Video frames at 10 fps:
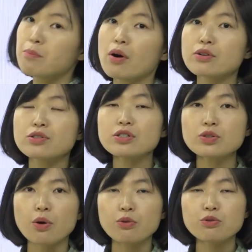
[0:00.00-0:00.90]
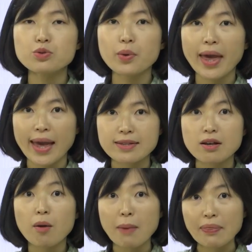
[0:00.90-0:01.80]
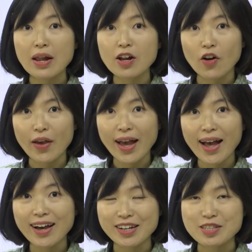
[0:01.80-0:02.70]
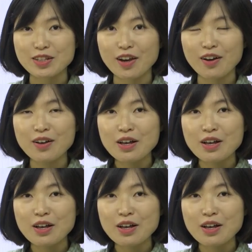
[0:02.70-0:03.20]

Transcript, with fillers: 버스 정류소에서 만날 거야 그랬어요.